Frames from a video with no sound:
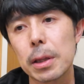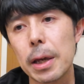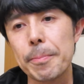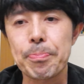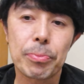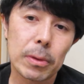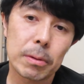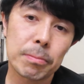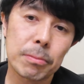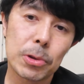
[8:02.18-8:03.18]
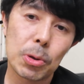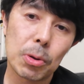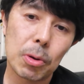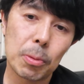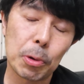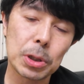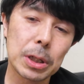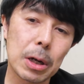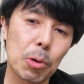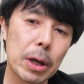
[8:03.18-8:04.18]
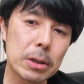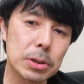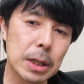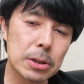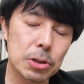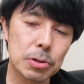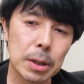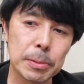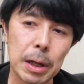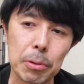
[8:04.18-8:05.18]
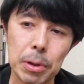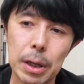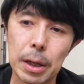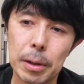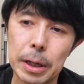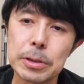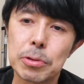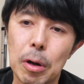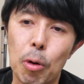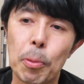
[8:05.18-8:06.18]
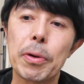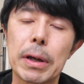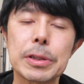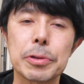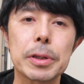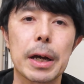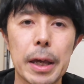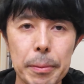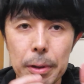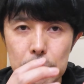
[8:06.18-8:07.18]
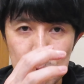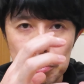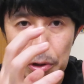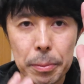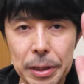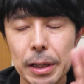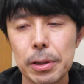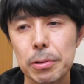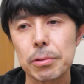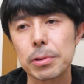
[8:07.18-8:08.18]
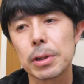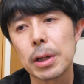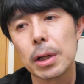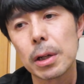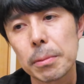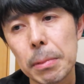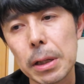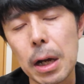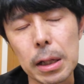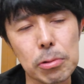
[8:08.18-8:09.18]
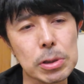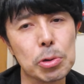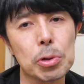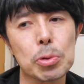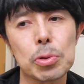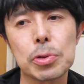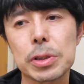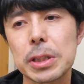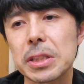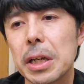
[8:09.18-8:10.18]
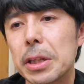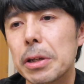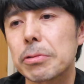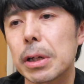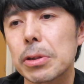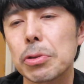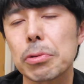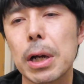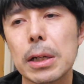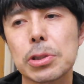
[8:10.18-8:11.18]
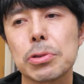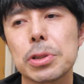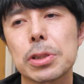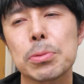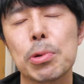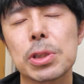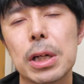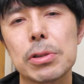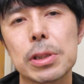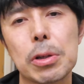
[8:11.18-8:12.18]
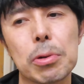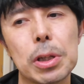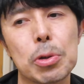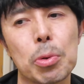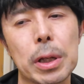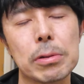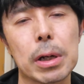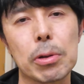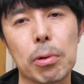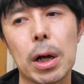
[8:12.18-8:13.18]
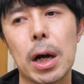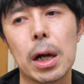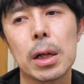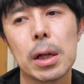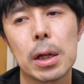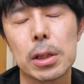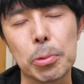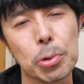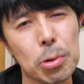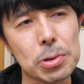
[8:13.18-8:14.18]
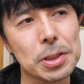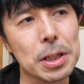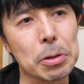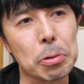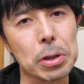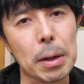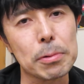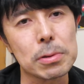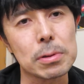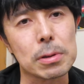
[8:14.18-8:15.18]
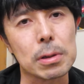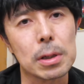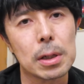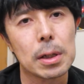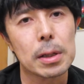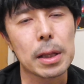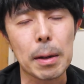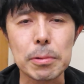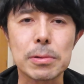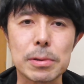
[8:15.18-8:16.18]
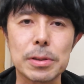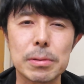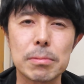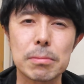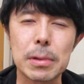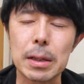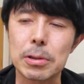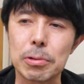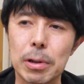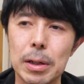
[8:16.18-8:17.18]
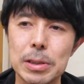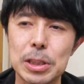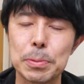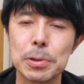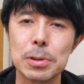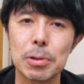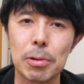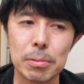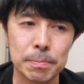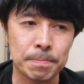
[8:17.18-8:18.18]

で、うんとボディが 530g なのでレンズの方が重いわけですよねだからフロントヘビーになってくるまあ、だからあとはそれをどういうふうに支えていくかっていうか終日持ち歩いた時にどうなるかとかでも野口だと多分多分何て言うのかな自分の